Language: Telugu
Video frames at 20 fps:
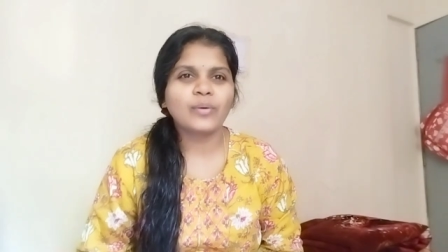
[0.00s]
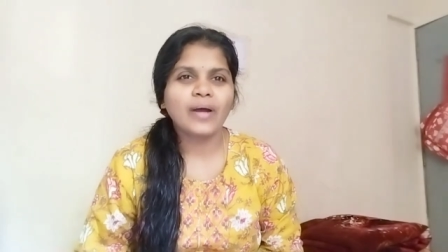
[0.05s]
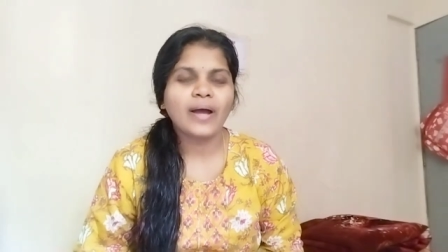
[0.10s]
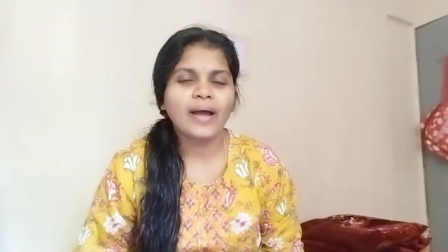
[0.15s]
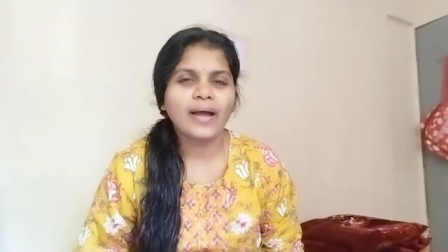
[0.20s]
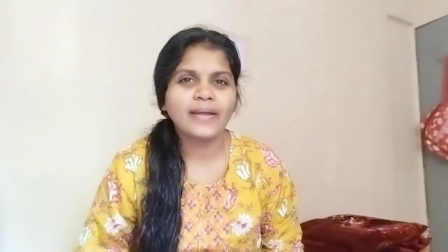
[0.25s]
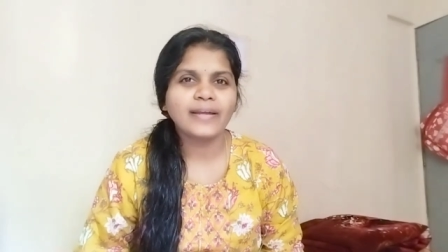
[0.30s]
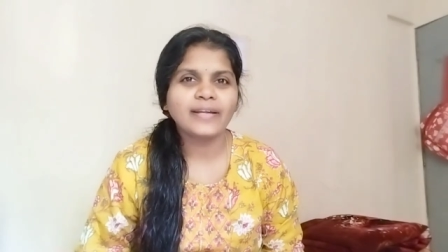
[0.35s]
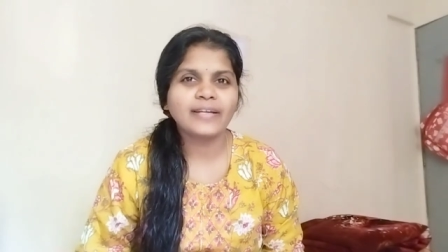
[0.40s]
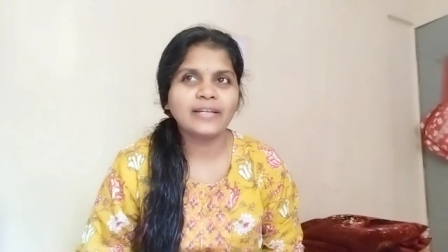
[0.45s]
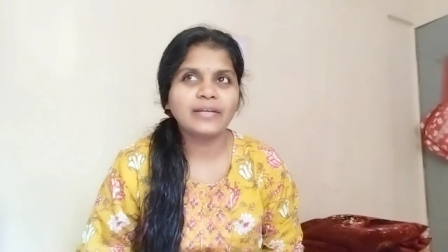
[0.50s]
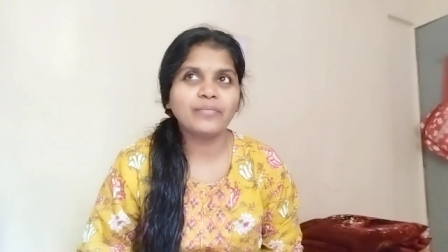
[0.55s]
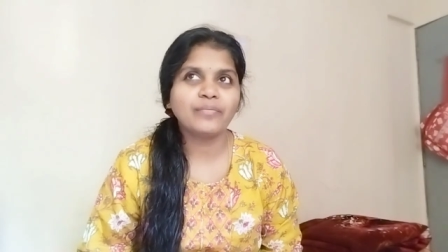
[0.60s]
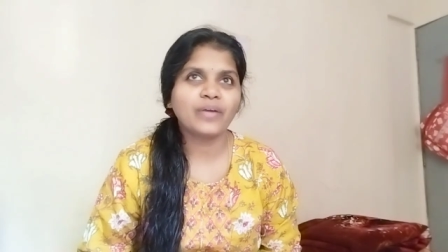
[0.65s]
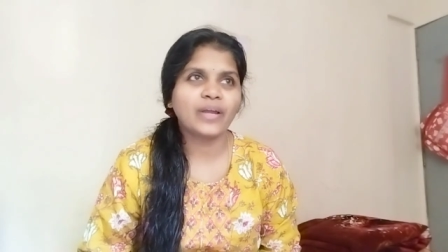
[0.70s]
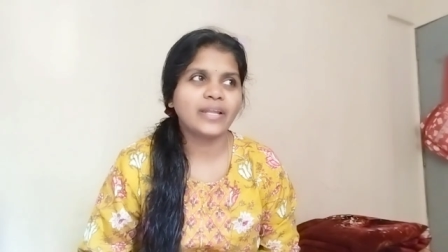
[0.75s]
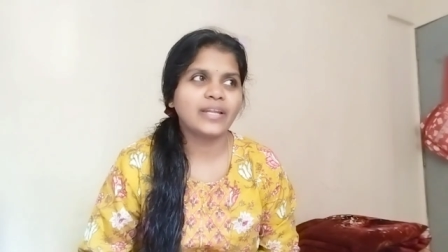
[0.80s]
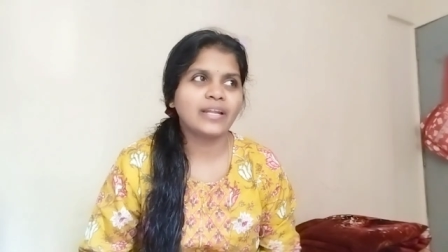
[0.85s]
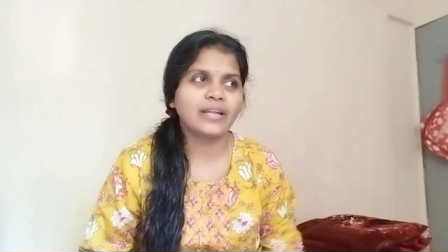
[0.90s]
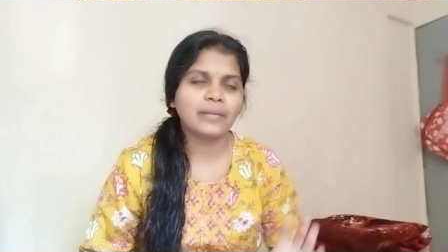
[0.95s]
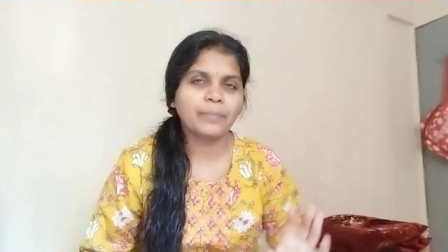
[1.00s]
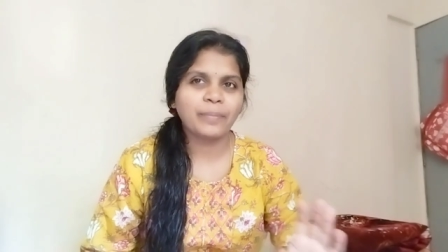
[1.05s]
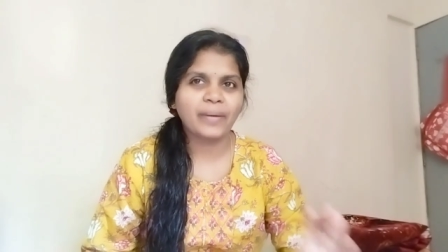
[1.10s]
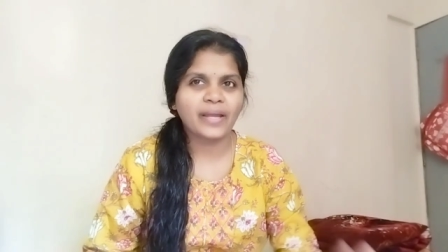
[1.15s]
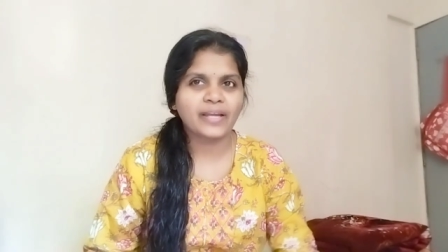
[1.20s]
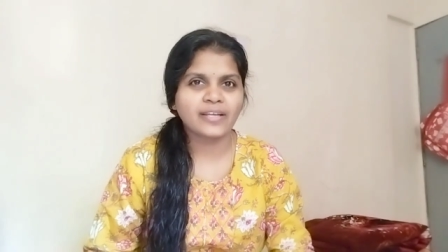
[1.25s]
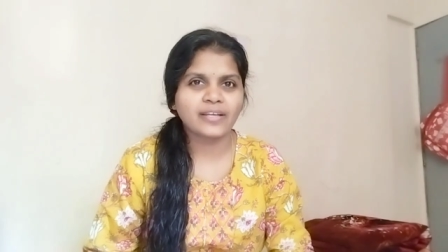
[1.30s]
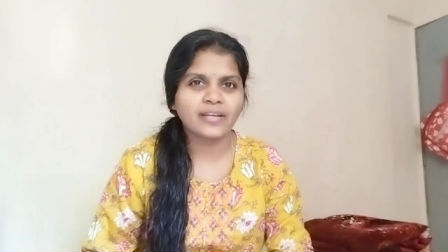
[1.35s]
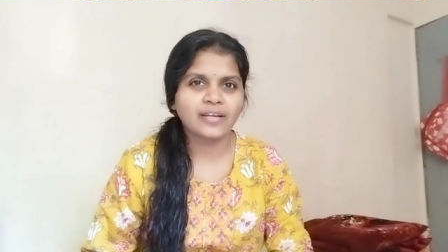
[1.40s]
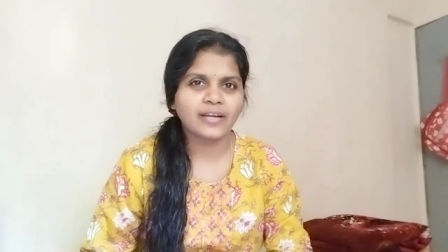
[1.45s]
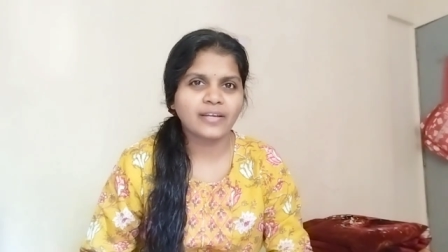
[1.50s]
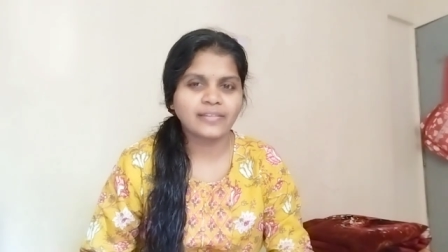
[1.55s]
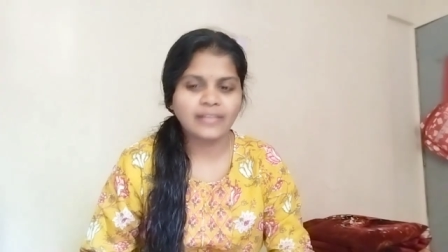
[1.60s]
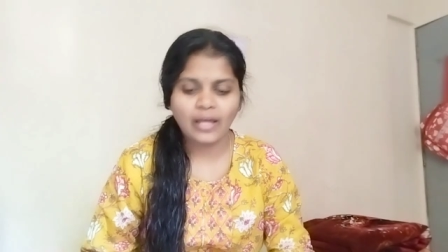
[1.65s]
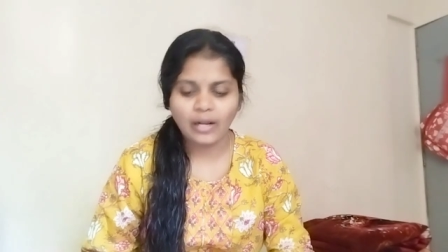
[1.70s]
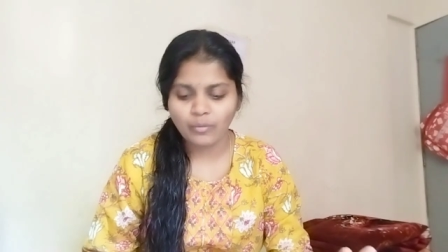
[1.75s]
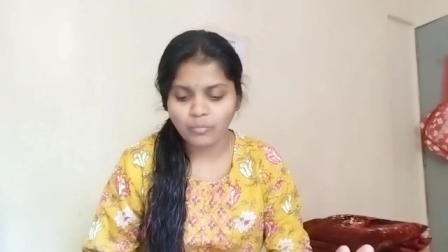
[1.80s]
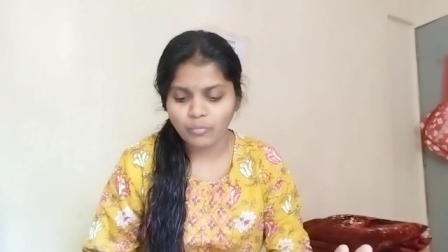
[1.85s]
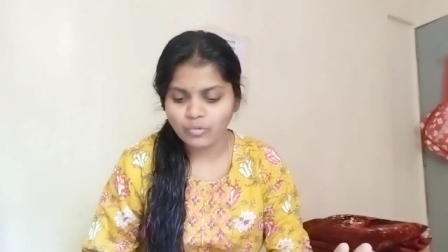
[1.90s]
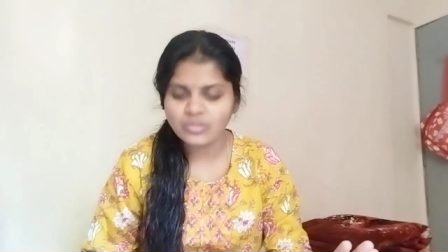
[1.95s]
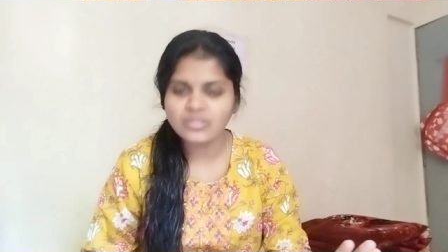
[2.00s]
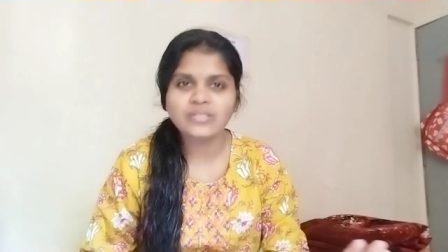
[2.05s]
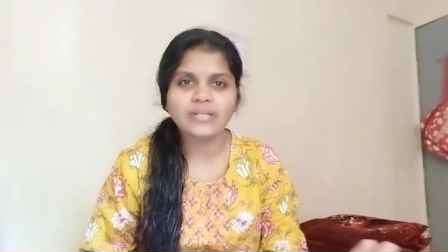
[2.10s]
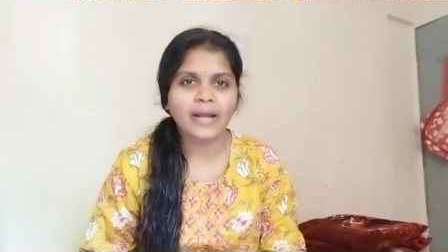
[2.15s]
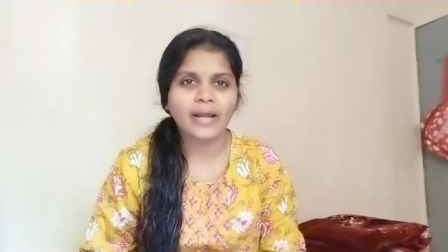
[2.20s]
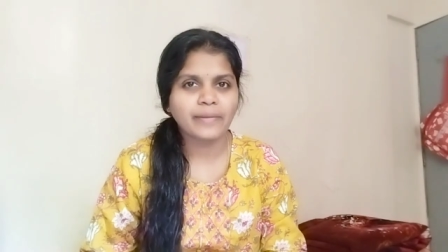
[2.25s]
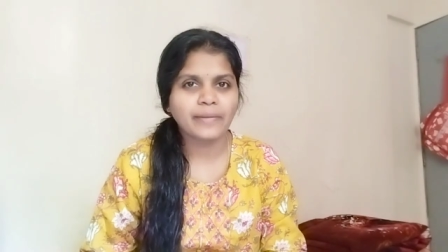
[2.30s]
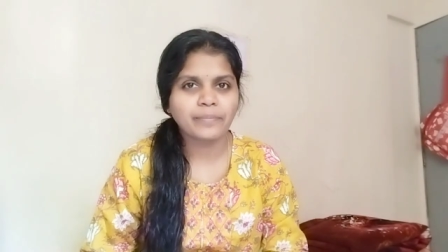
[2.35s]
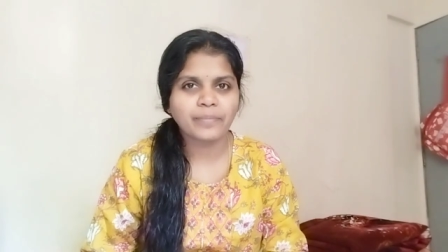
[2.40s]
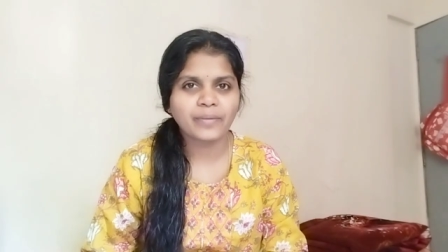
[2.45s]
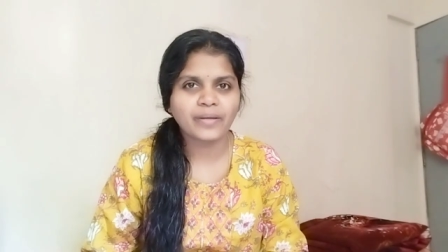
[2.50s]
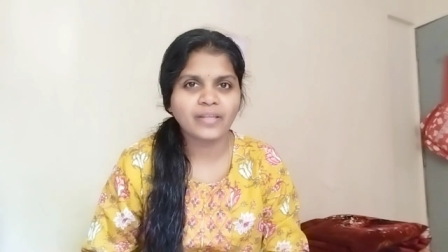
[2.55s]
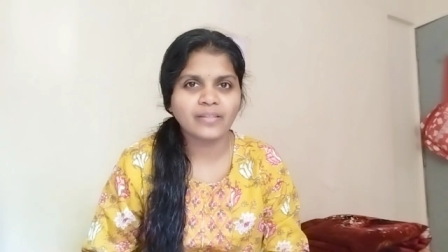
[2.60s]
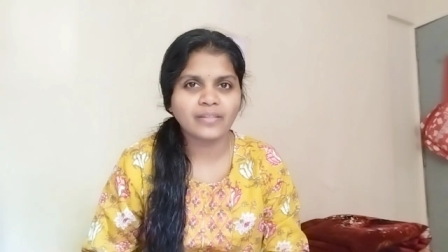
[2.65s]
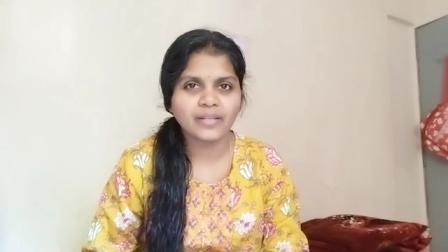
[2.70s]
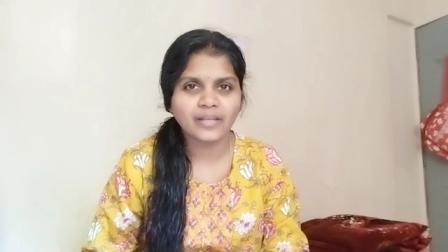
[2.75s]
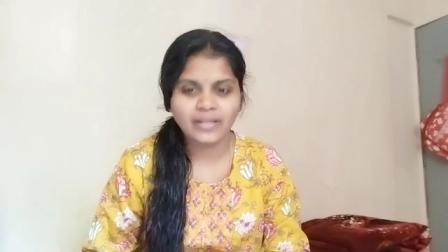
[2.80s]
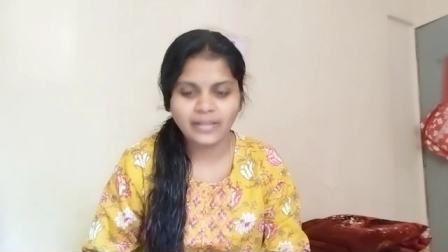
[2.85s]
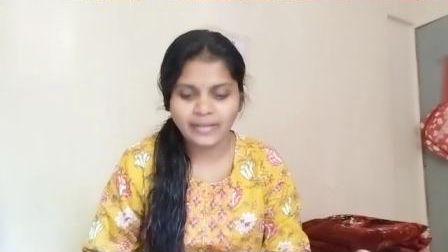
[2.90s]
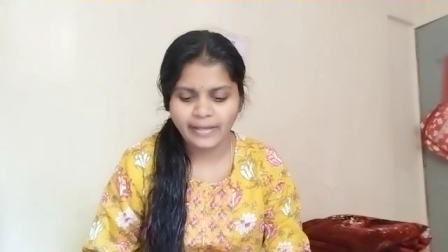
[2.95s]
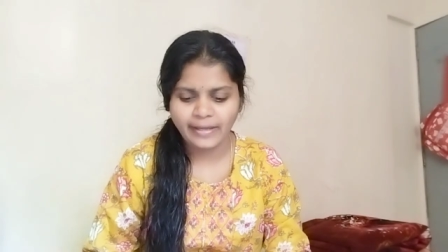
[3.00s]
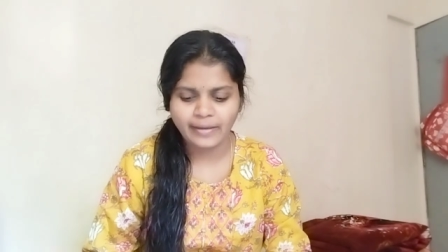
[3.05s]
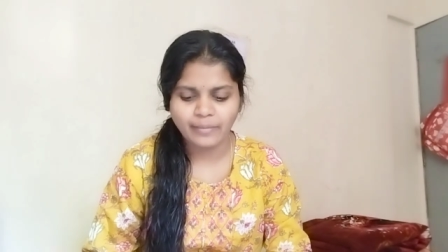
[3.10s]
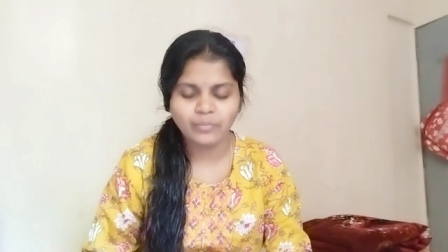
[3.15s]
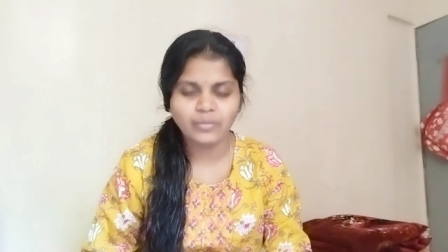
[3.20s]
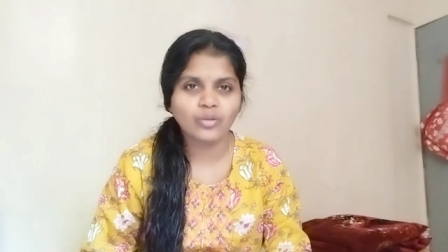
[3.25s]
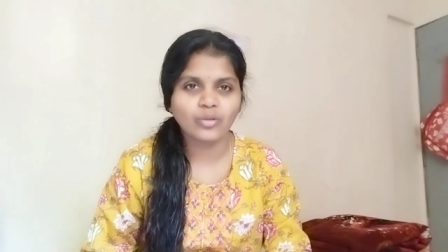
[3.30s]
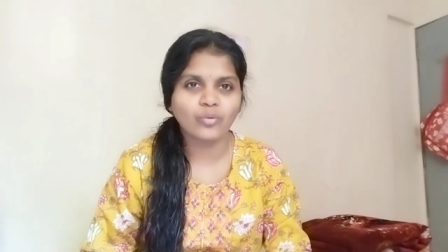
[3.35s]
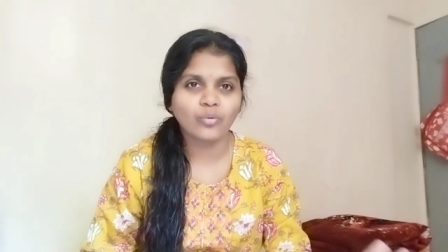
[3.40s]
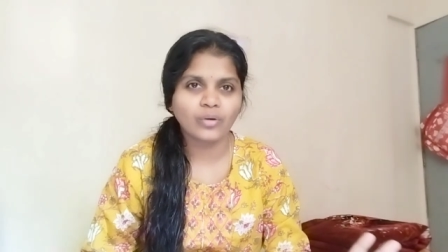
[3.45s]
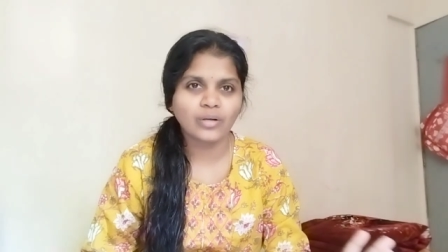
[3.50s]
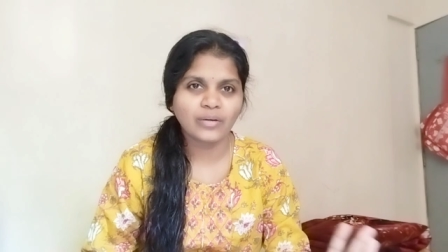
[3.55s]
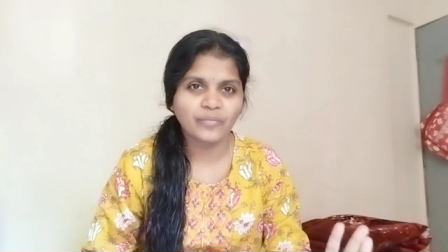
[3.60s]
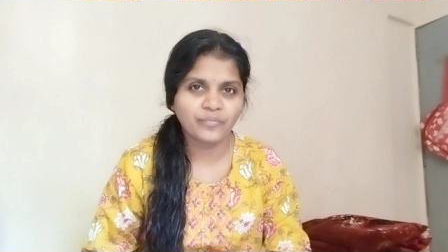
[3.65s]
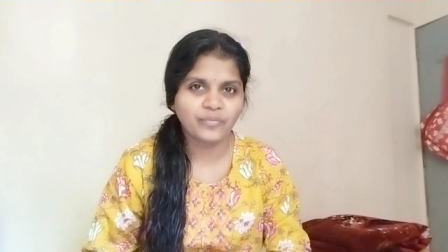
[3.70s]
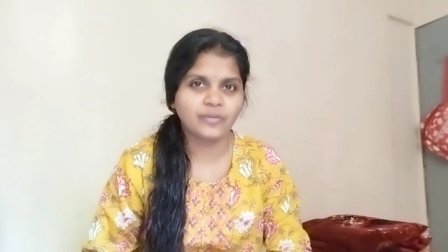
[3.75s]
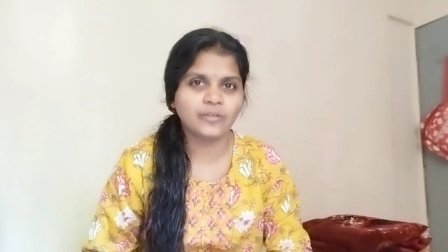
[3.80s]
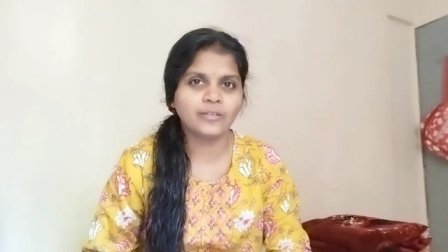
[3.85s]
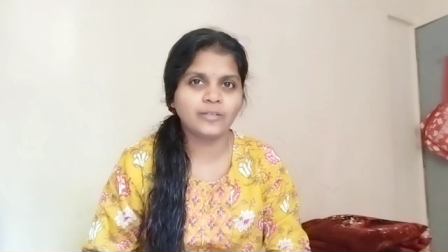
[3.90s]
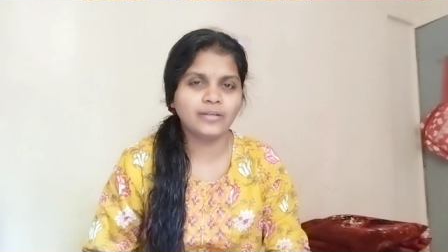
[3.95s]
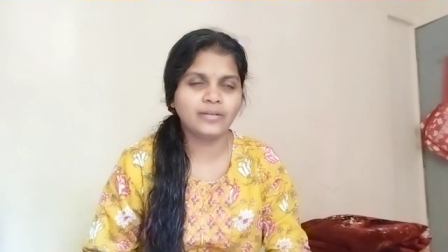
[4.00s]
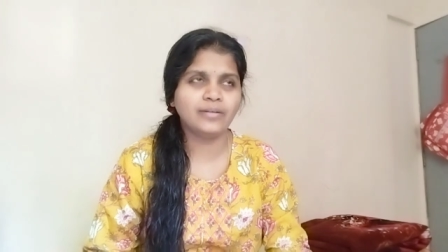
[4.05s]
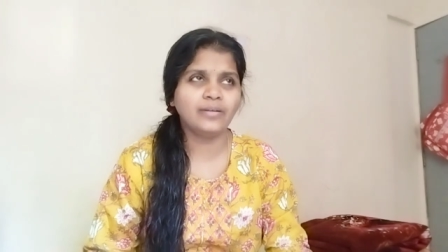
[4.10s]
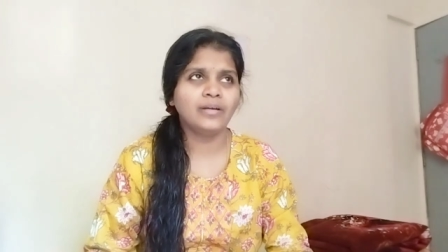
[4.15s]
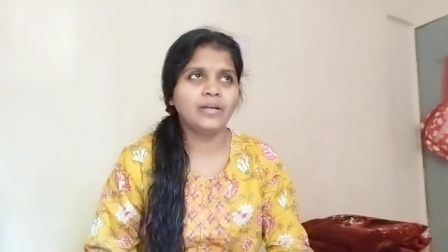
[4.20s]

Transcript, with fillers: హాయ్ అండి ఫైనలీ ప్యాకింగ్ అయితే ఆల్మోస్ట్ అయిపోయింది ఇంకేం లేదు ఓన్లీ ఫుడ్